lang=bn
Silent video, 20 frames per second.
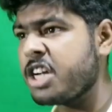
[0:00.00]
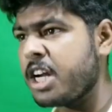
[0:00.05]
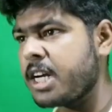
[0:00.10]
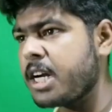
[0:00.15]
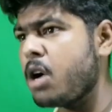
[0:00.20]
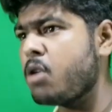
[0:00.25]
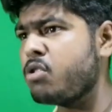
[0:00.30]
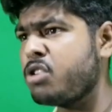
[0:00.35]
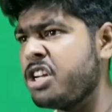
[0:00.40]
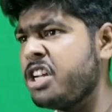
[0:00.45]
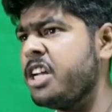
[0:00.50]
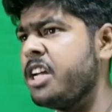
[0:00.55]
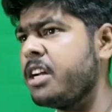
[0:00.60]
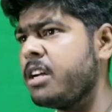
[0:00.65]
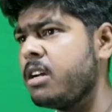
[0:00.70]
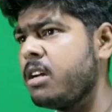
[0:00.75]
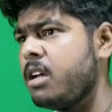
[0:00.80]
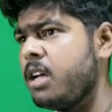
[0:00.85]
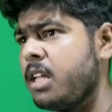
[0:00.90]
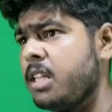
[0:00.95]
সেটাও ঠিক
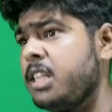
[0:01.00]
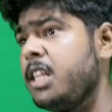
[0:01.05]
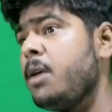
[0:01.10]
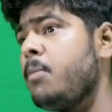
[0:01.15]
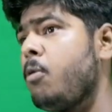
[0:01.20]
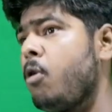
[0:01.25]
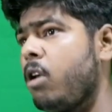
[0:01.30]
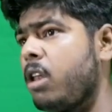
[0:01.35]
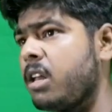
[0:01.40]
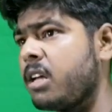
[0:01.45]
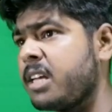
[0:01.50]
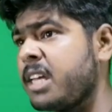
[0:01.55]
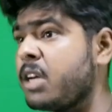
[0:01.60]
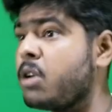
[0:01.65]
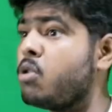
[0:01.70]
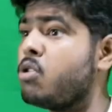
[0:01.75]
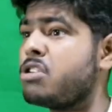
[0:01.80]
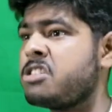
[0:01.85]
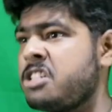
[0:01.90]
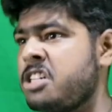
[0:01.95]
যে বল কি
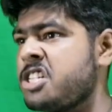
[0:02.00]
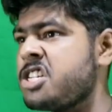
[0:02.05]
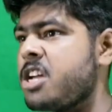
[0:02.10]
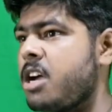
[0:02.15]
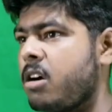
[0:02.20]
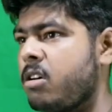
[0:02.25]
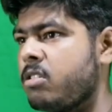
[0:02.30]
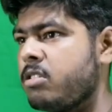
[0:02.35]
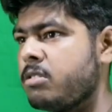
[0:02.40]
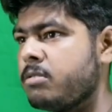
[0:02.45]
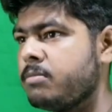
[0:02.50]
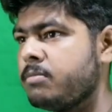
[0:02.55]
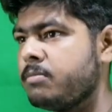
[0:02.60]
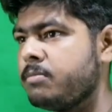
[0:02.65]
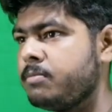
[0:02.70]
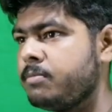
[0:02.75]
করছিস এখন